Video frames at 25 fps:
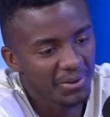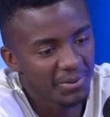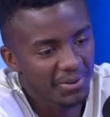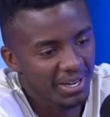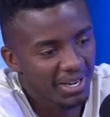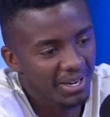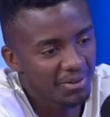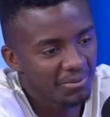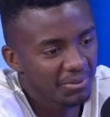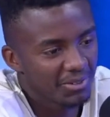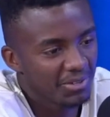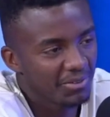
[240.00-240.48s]

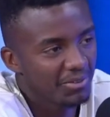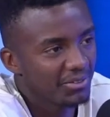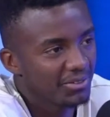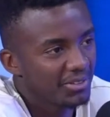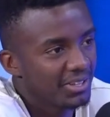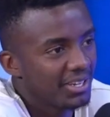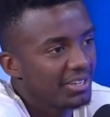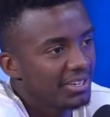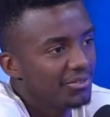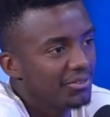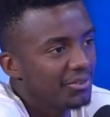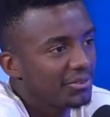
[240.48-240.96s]
cara, muita
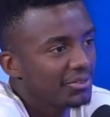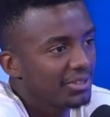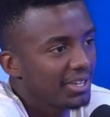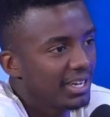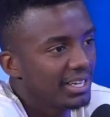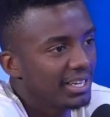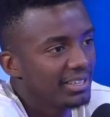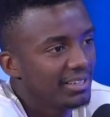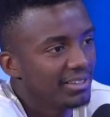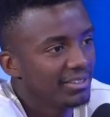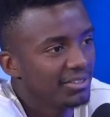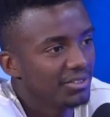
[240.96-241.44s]
vontade de voltar
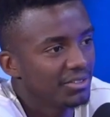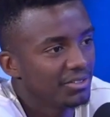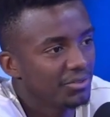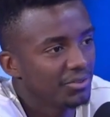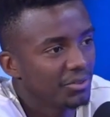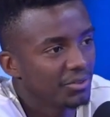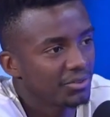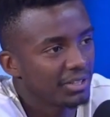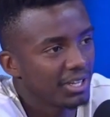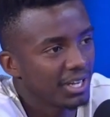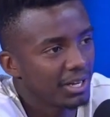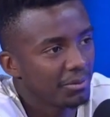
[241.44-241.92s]
e desejo de
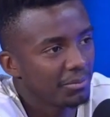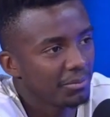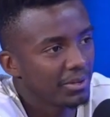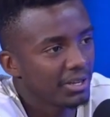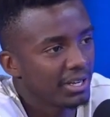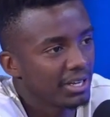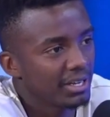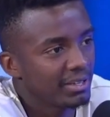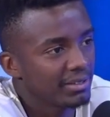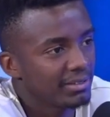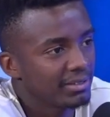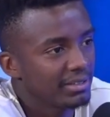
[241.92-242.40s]
voltar,
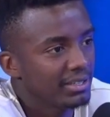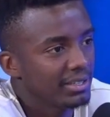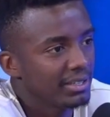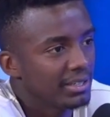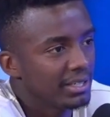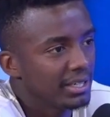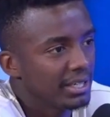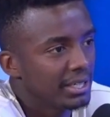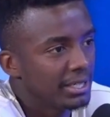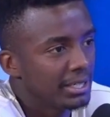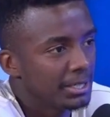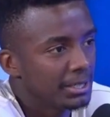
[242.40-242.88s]
porque
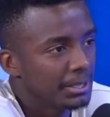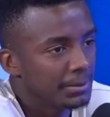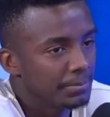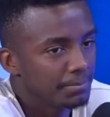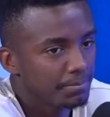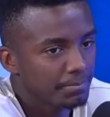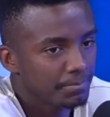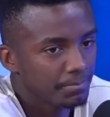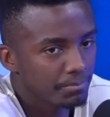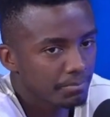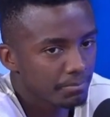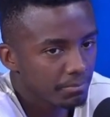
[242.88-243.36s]
assim, é...
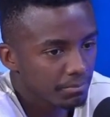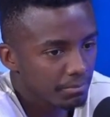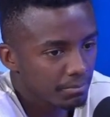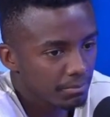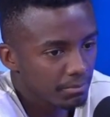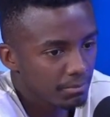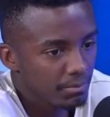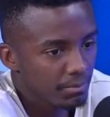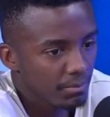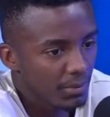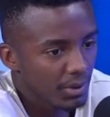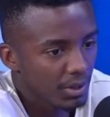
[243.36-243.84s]

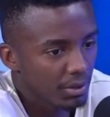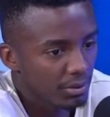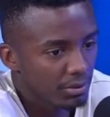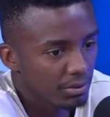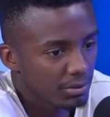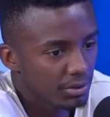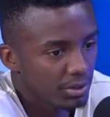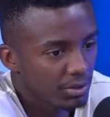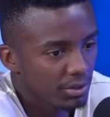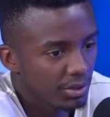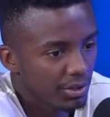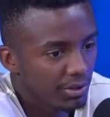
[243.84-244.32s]

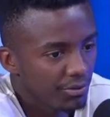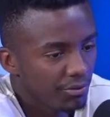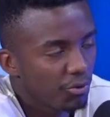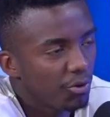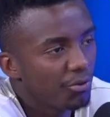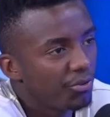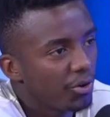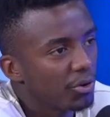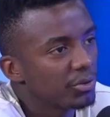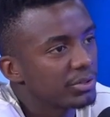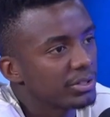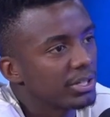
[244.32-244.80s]
sinto que ficou
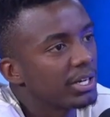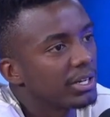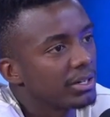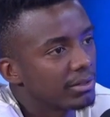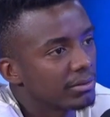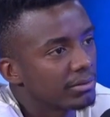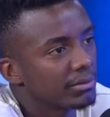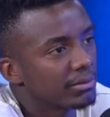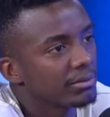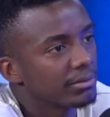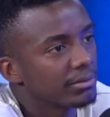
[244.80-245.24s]
faltando.